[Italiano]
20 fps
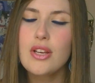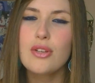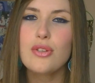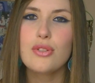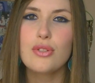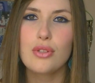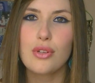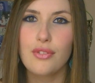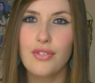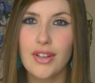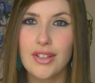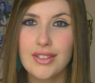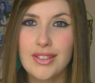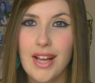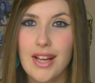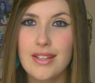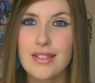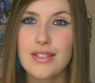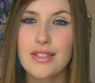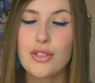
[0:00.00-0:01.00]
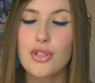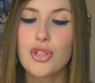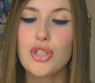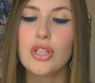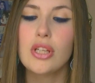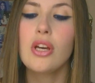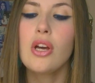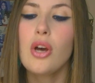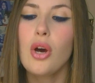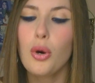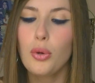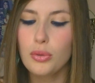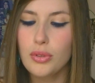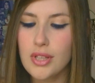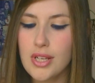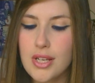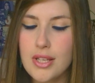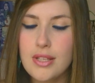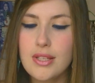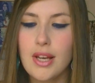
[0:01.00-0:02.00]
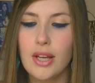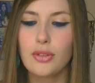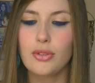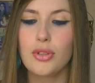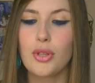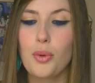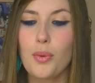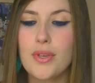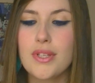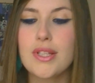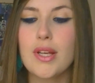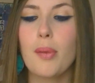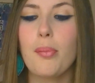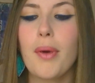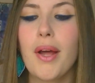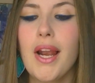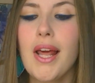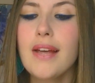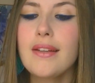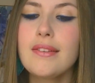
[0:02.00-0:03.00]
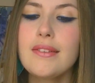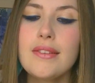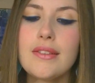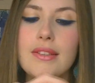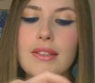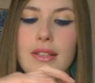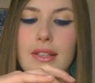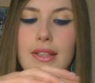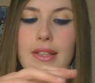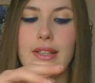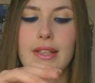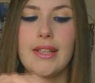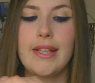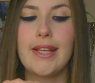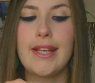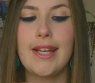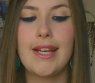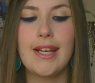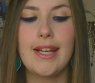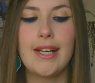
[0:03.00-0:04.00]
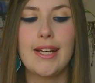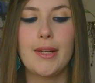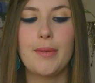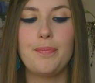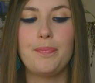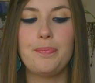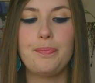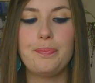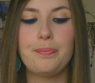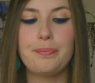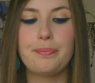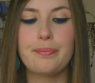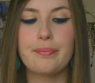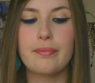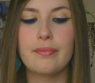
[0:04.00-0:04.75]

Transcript: sono fantastici ho utilizzato di questa palette eh, il mm,